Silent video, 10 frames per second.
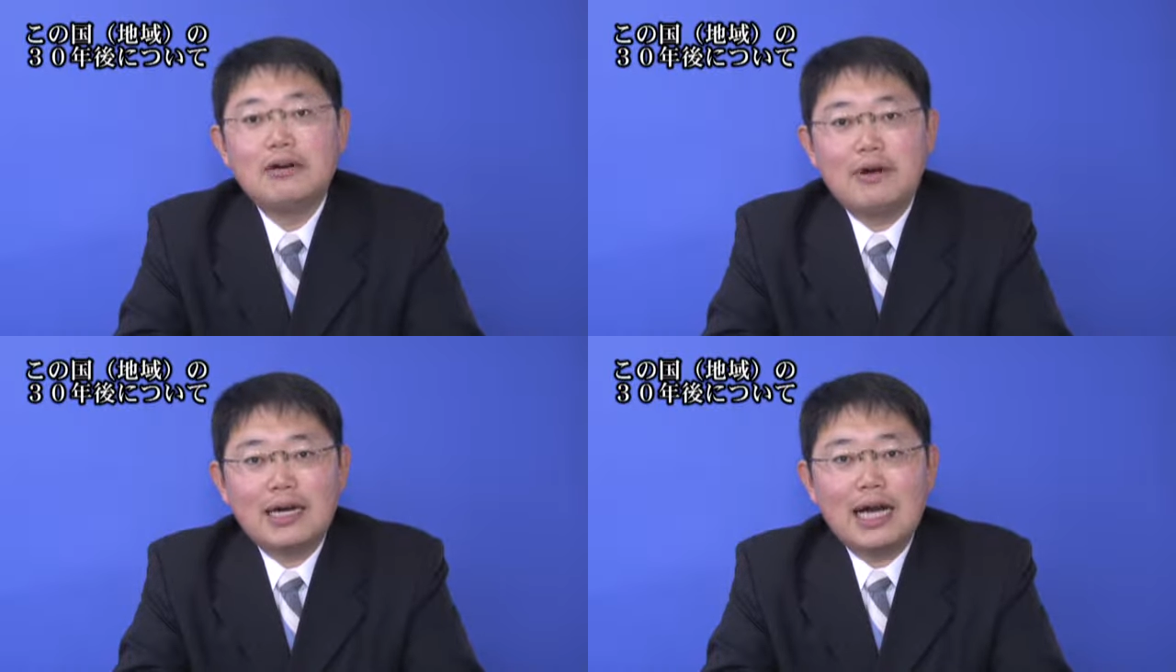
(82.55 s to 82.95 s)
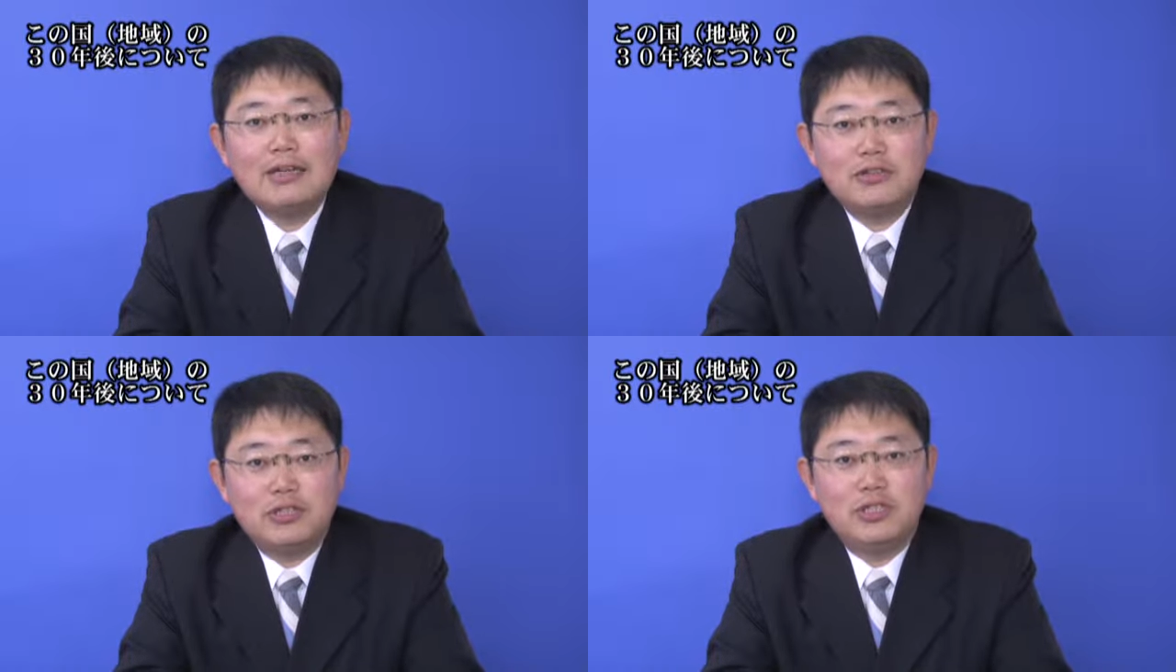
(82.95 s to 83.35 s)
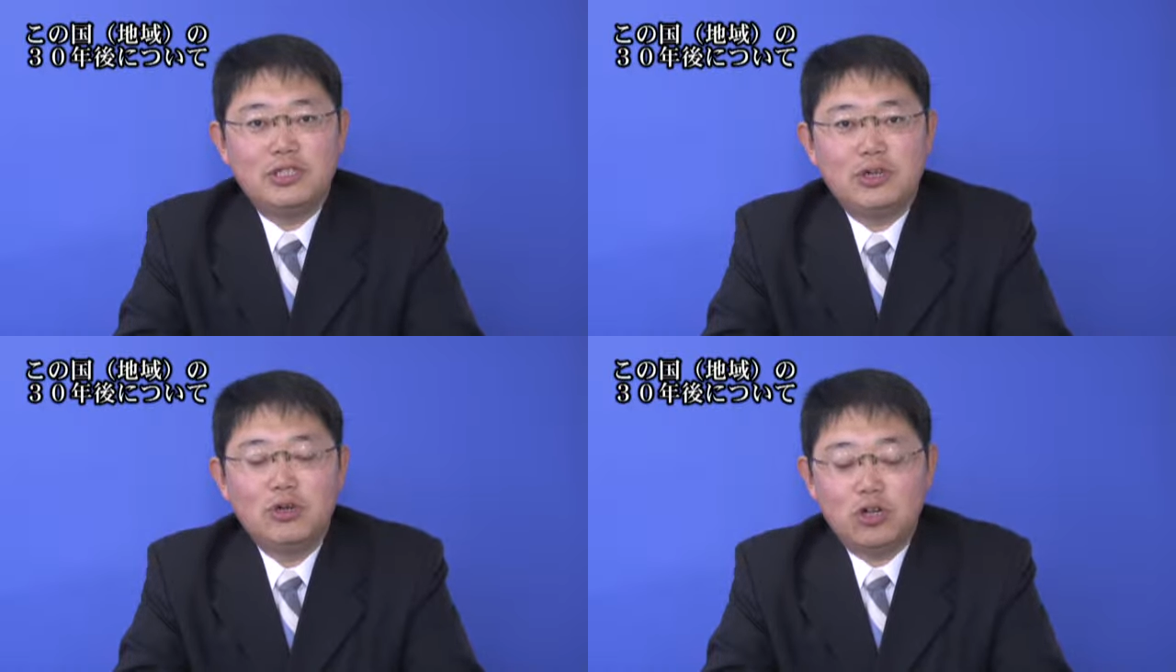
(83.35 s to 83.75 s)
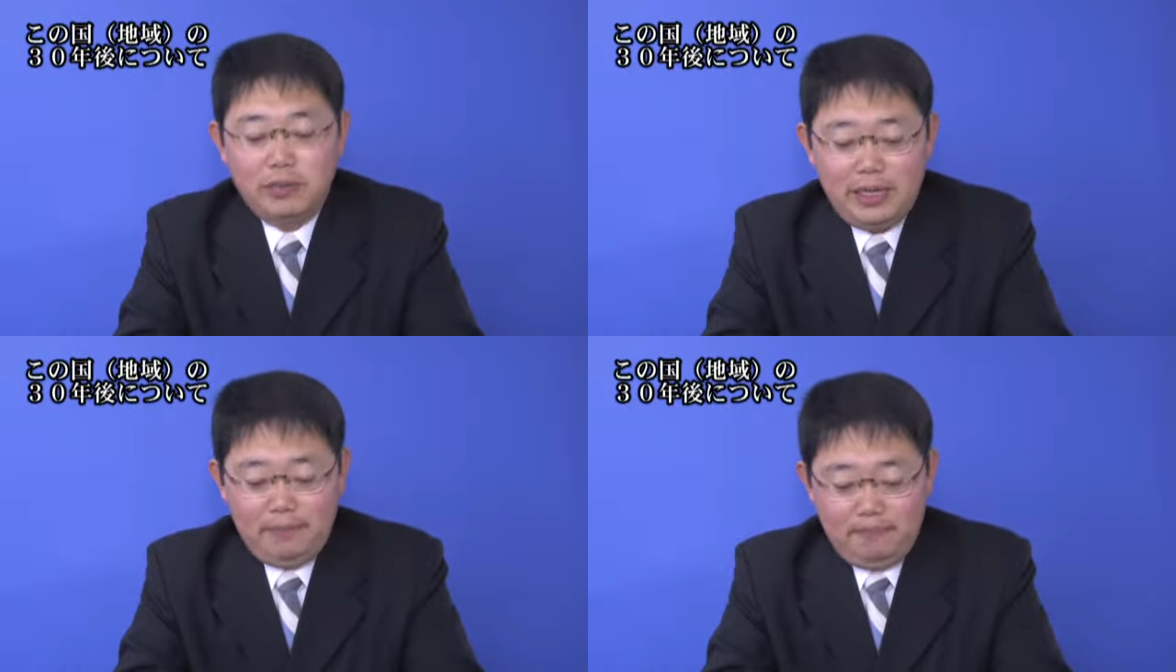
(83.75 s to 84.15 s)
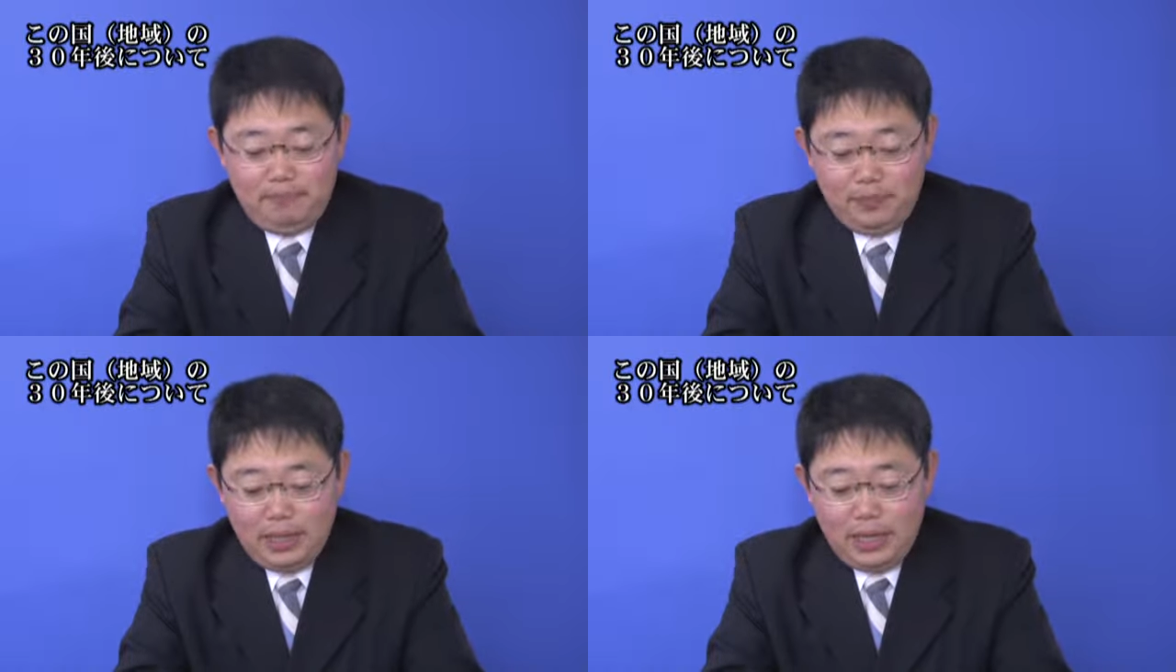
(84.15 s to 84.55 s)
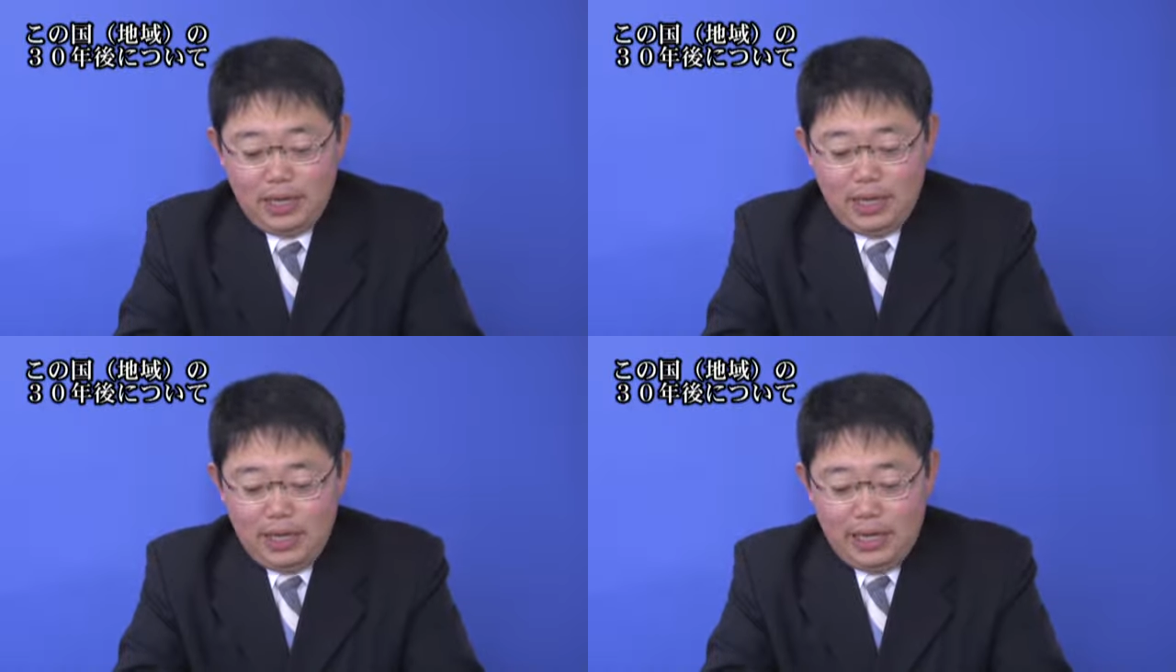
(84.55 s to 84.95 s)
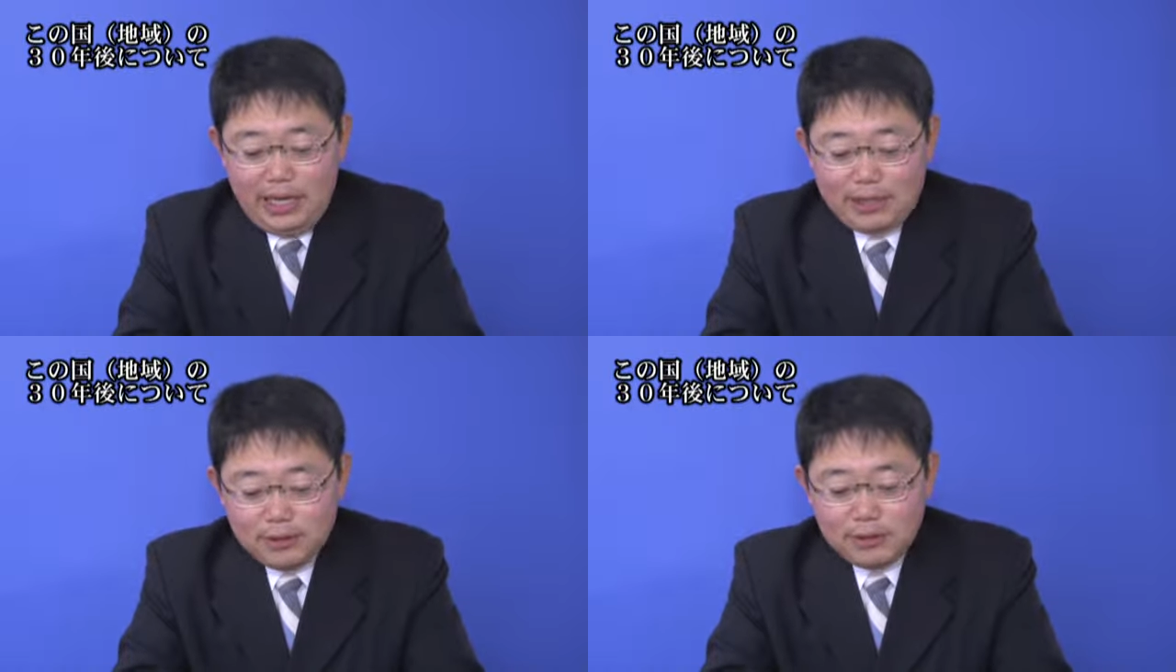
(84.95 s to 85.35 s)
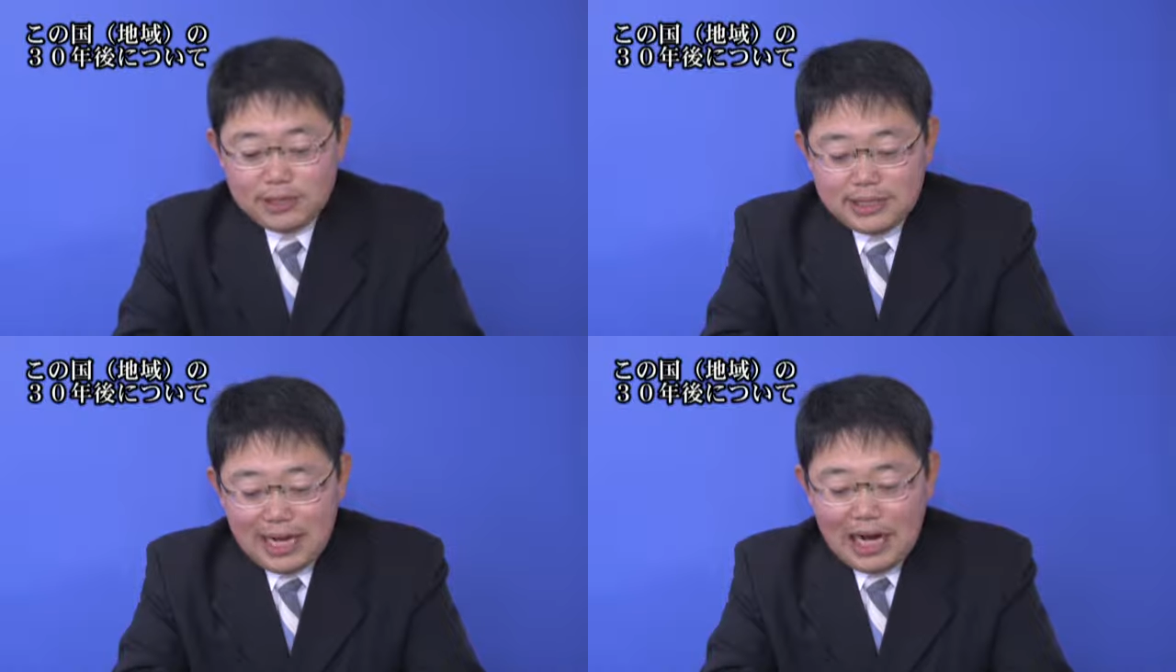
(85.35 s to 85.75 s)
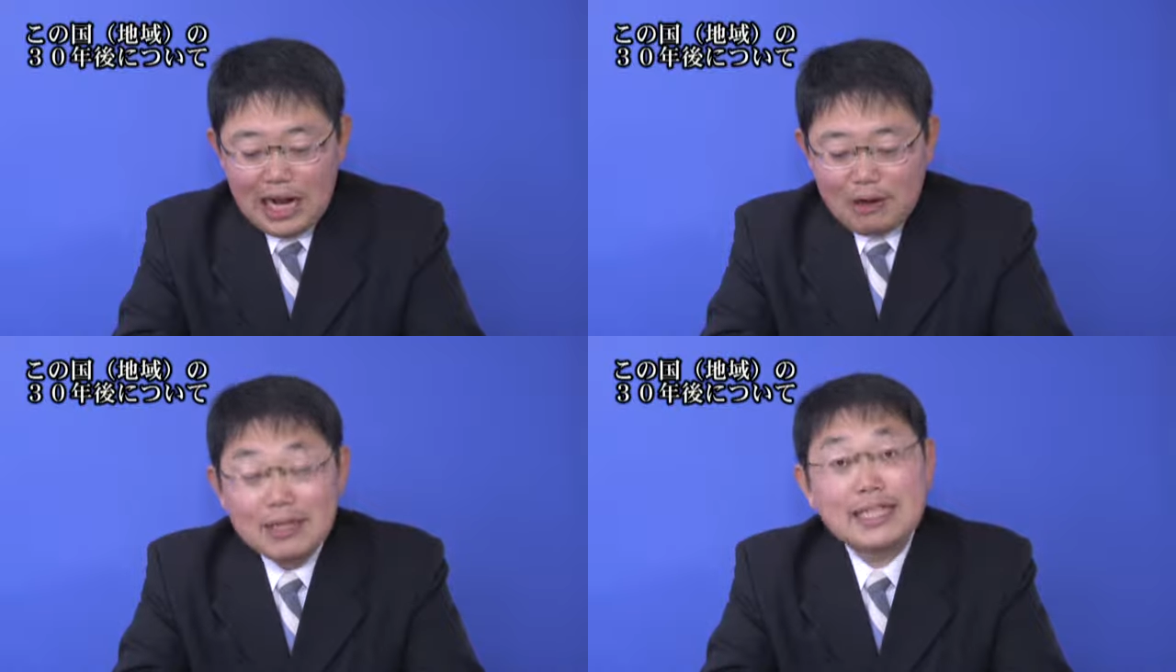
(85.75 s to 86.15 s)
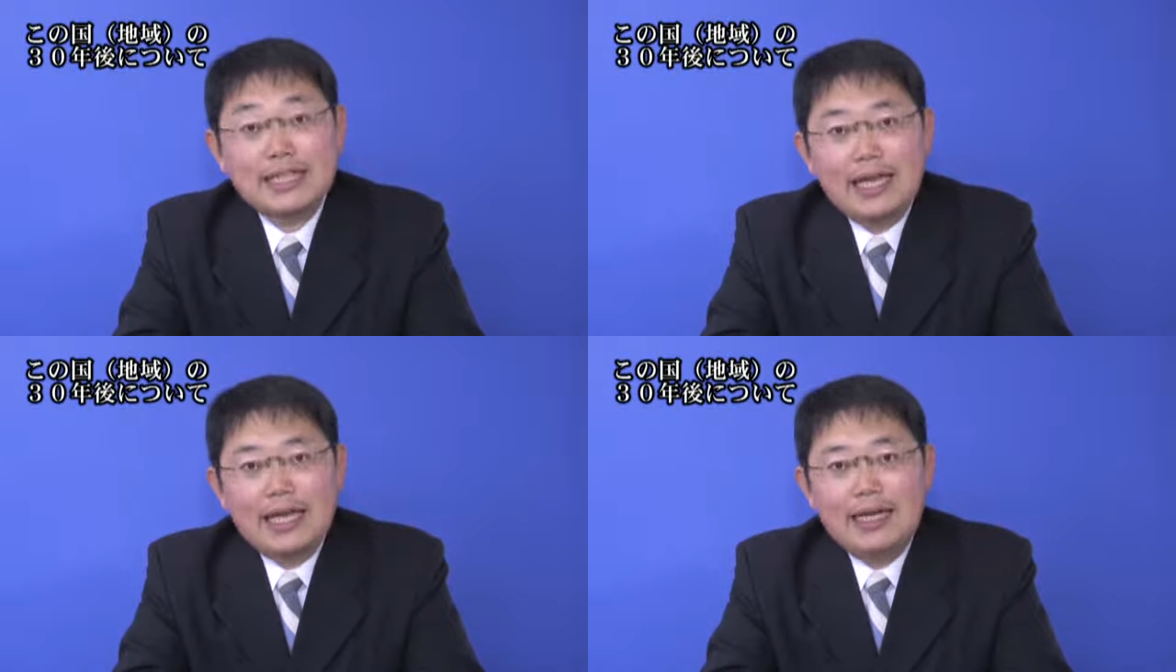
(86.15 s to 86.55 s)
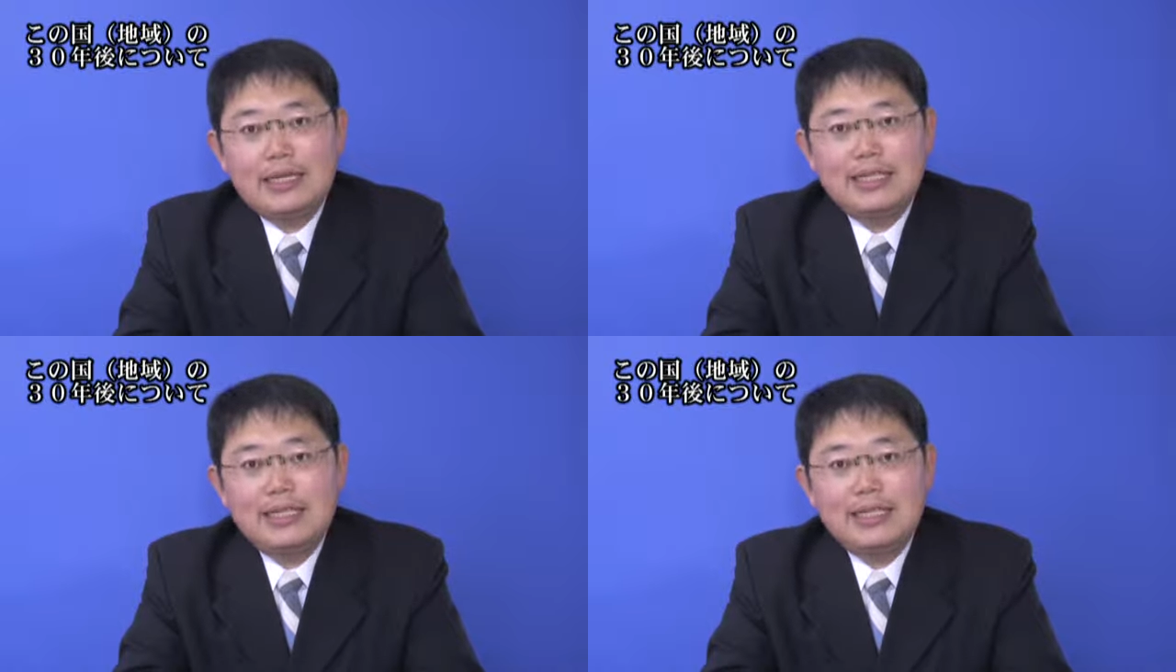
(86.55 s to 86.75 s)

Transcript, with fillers: わかる喜び人と力を合わせて